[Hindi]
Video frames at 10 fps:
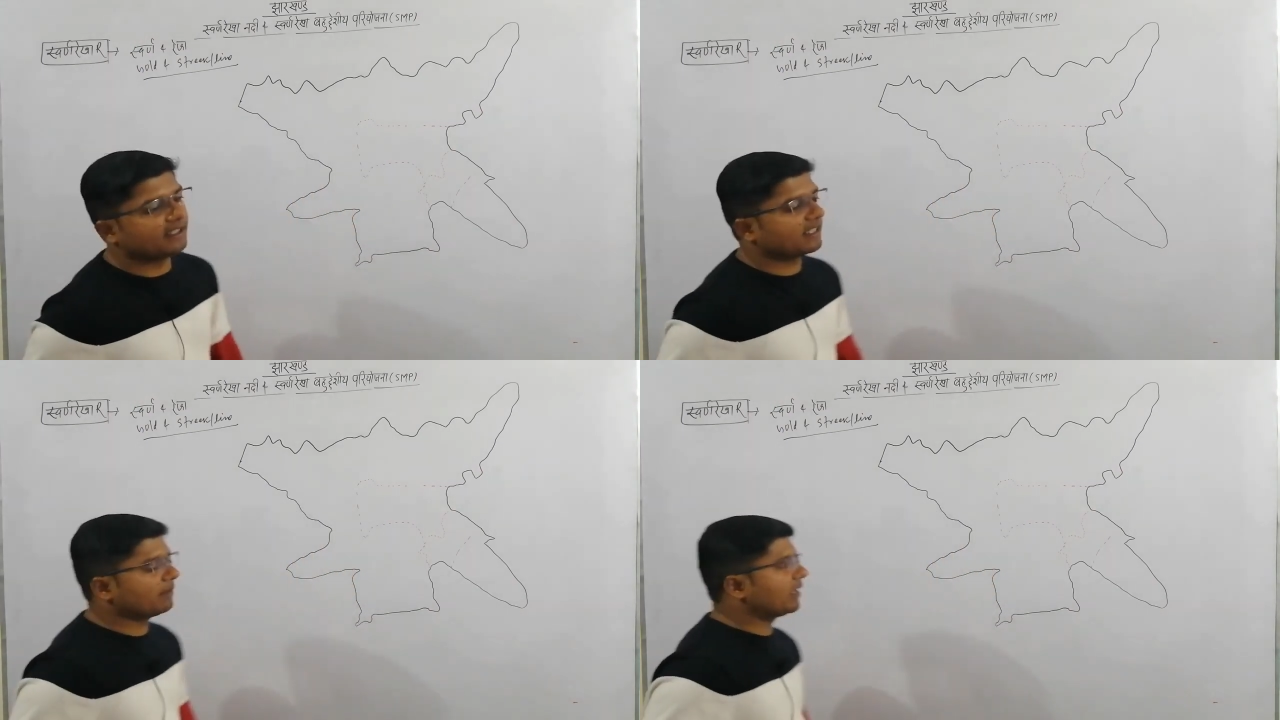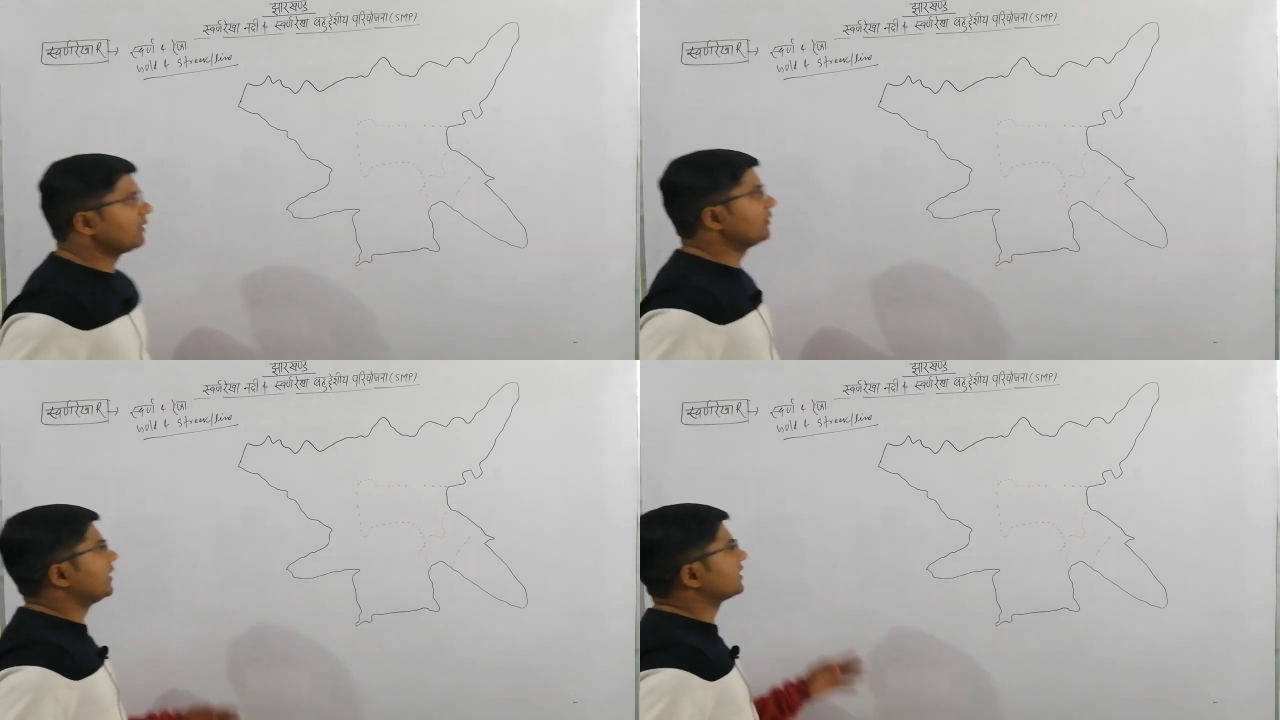नदी के
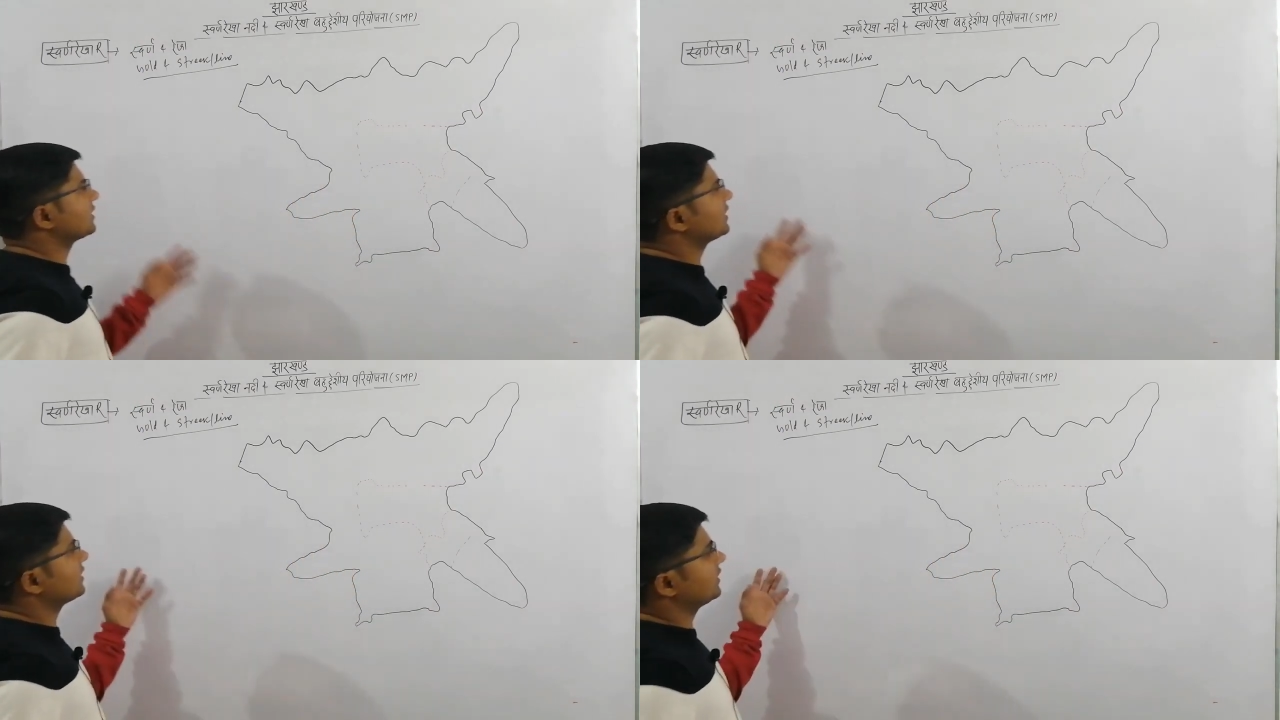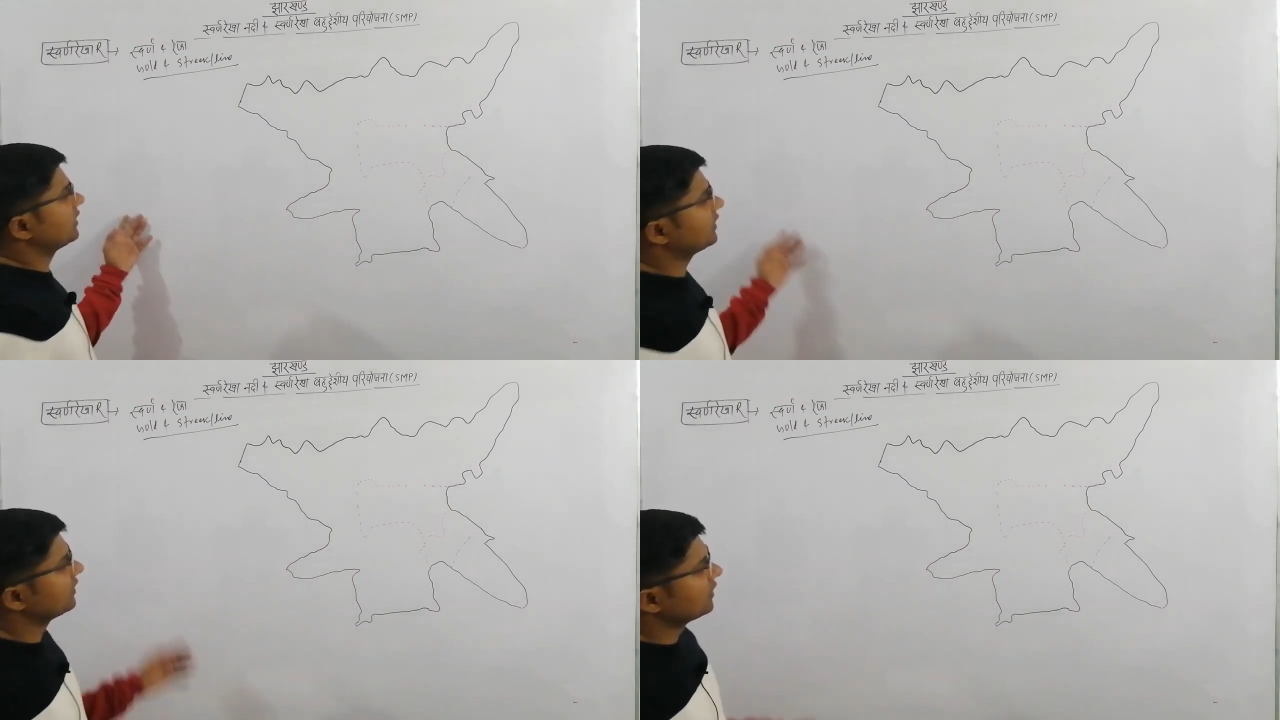बारे में बात करते
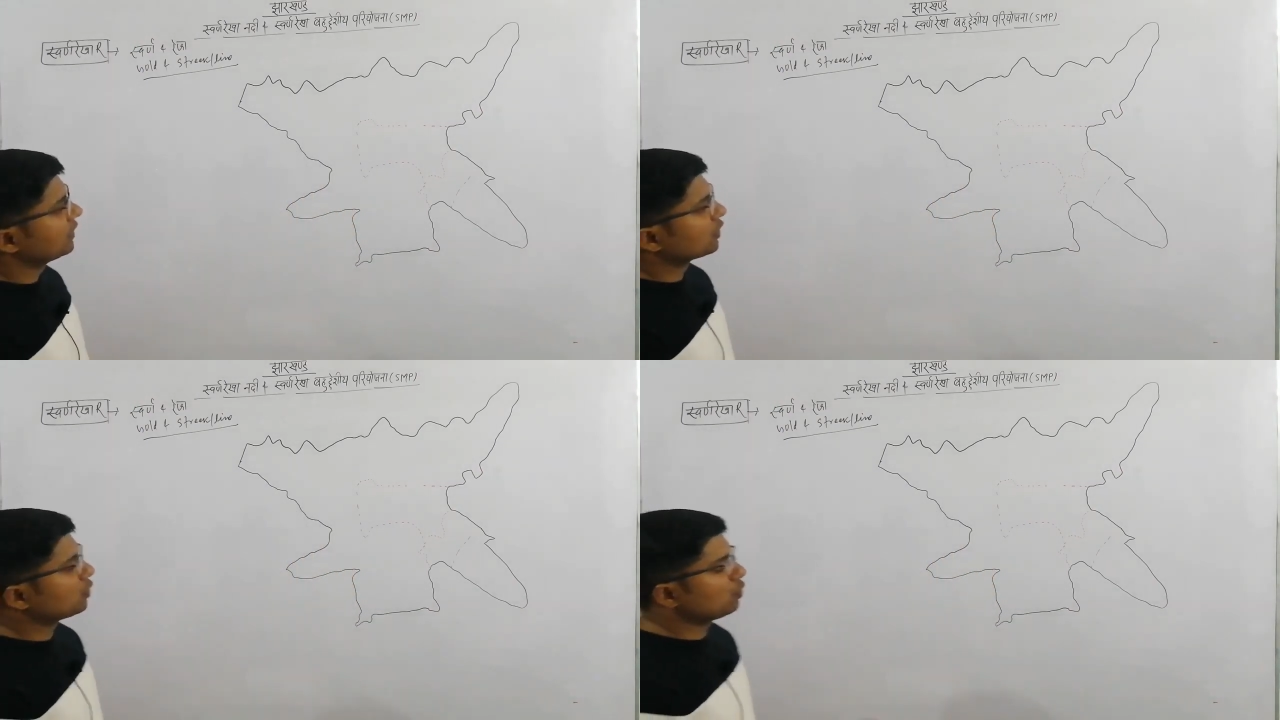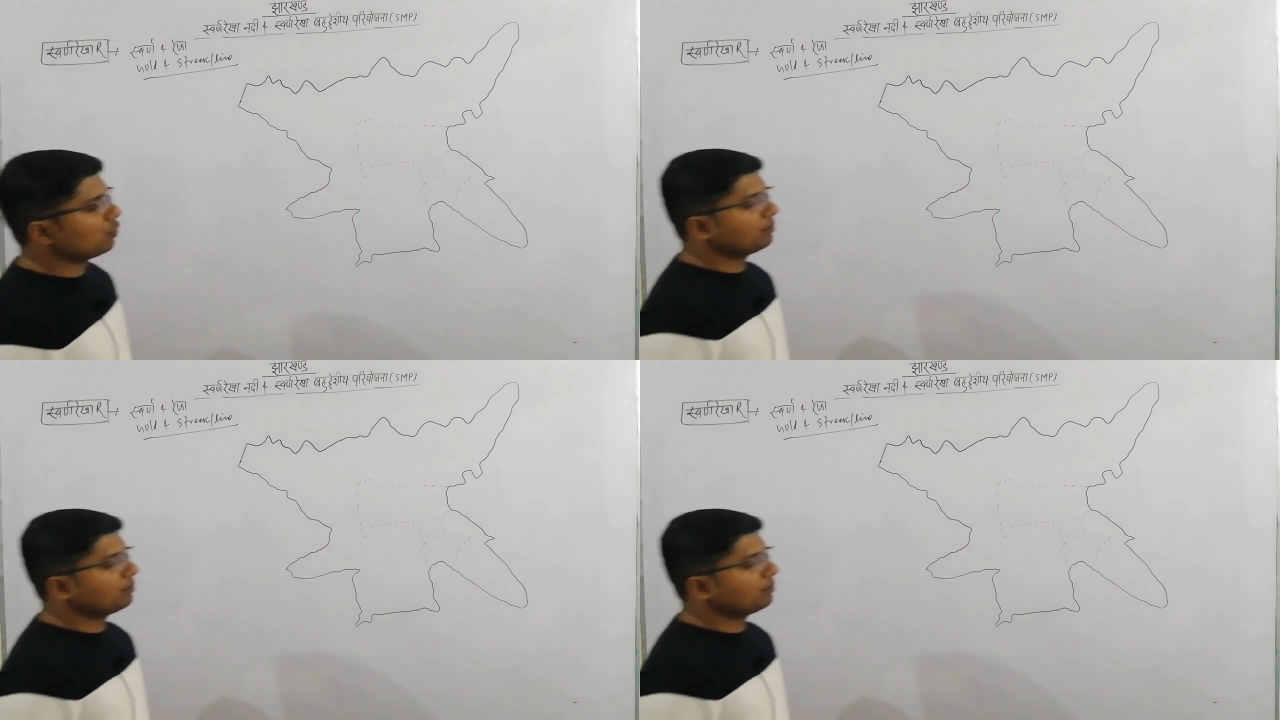हैं तो